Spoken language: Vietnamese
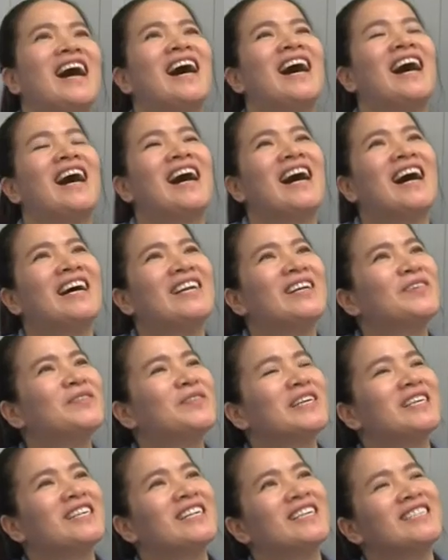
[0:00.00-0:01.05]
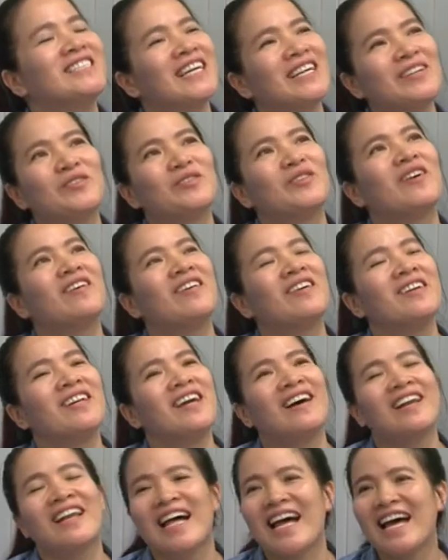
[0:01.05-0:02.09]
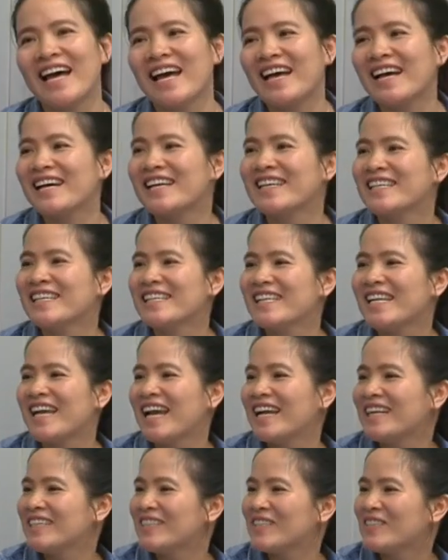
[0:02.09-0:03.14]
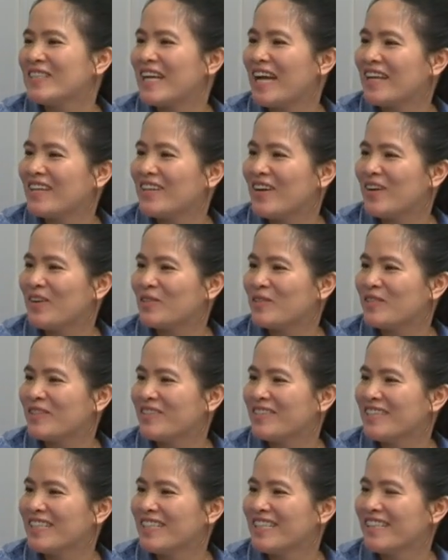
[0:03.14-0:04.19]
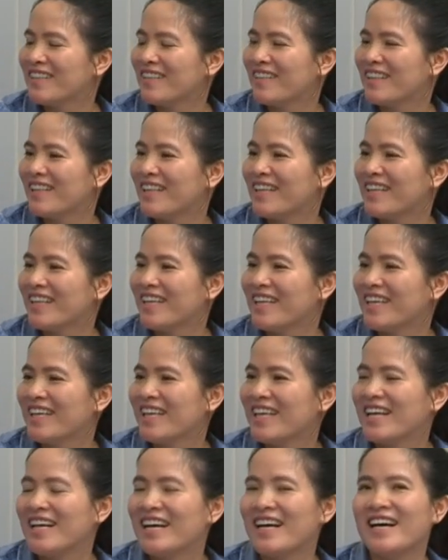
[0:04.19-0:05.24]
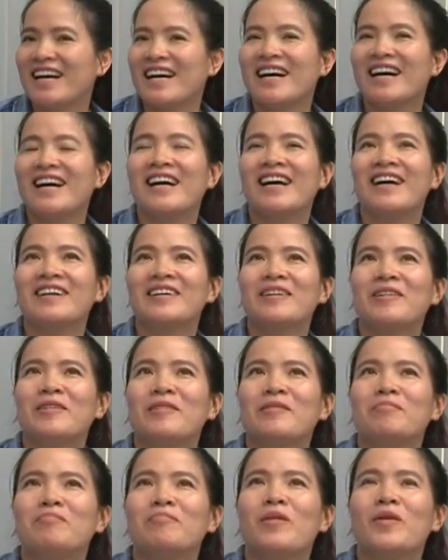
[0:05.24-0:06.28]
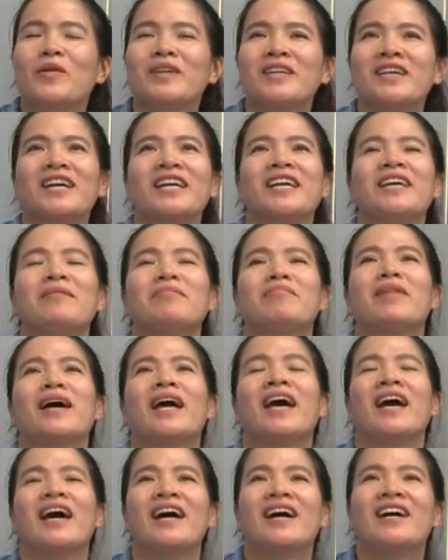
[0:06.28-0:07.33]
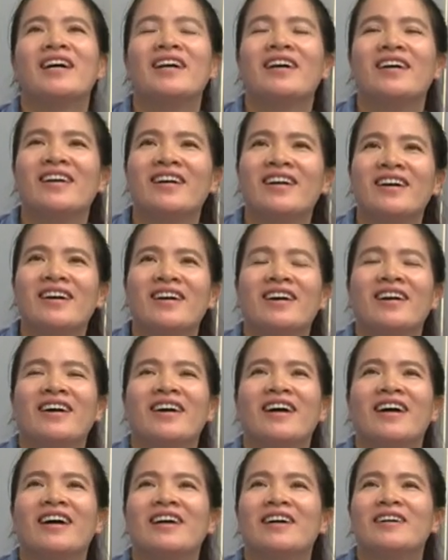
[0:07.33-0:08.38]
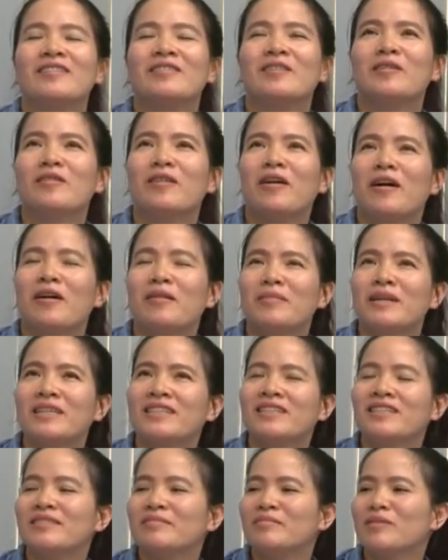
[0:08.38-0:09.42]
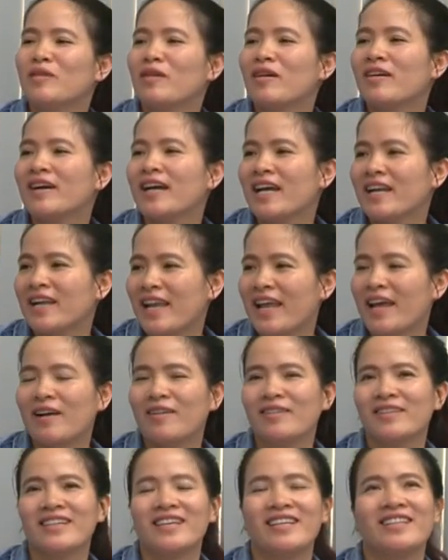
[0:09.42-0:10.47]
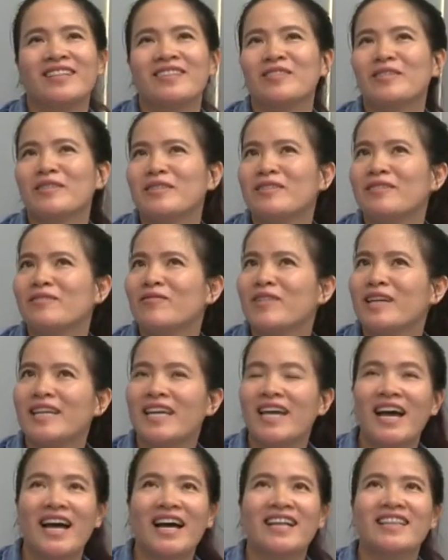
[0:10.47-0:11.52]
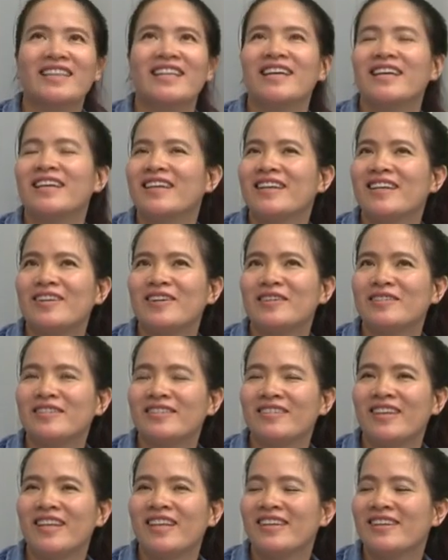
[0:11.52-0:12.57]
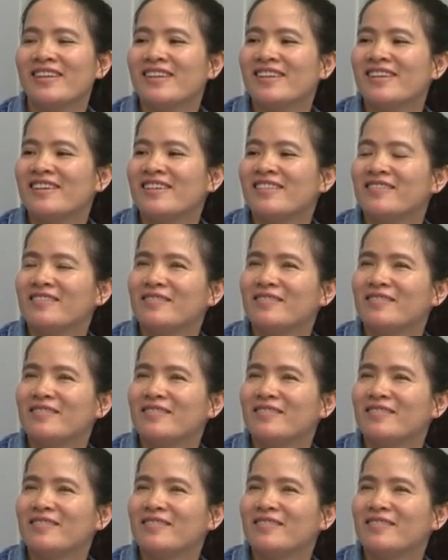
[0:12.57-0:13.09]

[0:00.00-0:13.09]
À, động lực lớn nhất của tôi đó là hai đứa con gái nhỏ của tôi. À, mỗi khi mà uh, tôi có bất cứ một khó khăn nào thì về nhà thấy con uh,